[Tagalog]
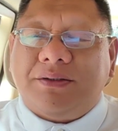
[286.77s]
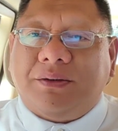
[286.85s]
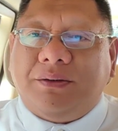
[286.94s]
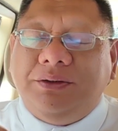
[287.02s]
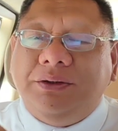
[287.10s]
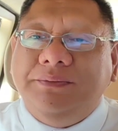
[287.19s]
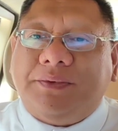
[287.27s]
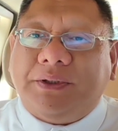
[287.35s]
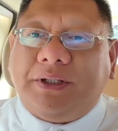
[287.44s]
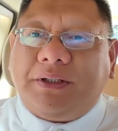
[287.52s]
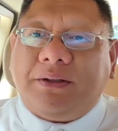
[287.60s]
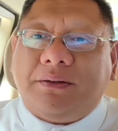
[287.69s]
So don't
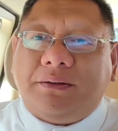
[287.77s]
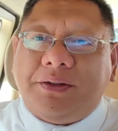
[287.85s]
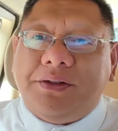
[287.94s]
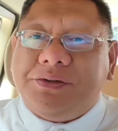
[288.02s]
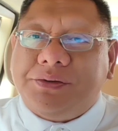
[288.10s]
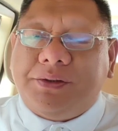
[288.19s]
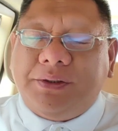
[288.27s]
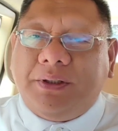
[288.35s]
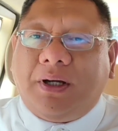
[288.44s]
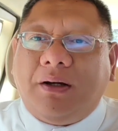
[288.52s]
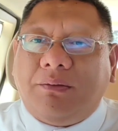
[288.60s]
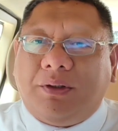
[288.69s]
forget to insure
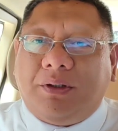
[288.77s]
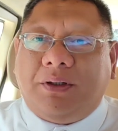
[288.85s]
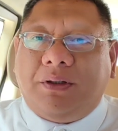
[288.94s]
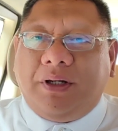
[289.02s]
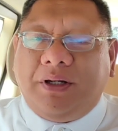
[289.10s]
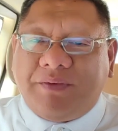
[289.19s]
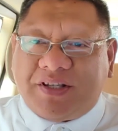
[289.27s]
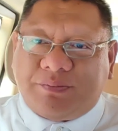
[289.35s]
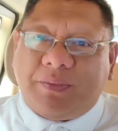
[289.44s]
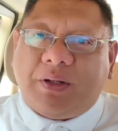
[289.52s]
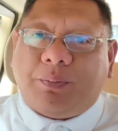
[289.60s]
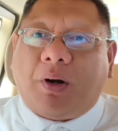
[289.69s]
our
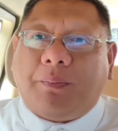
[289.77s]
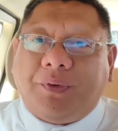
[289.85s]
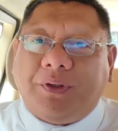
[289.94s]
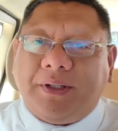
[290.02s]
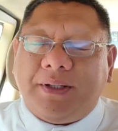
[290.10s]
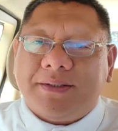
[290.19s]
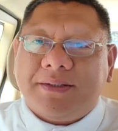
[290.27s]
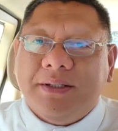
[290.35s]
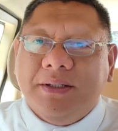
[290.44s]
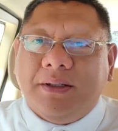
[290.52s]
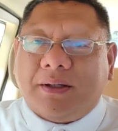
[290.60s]
investment properties.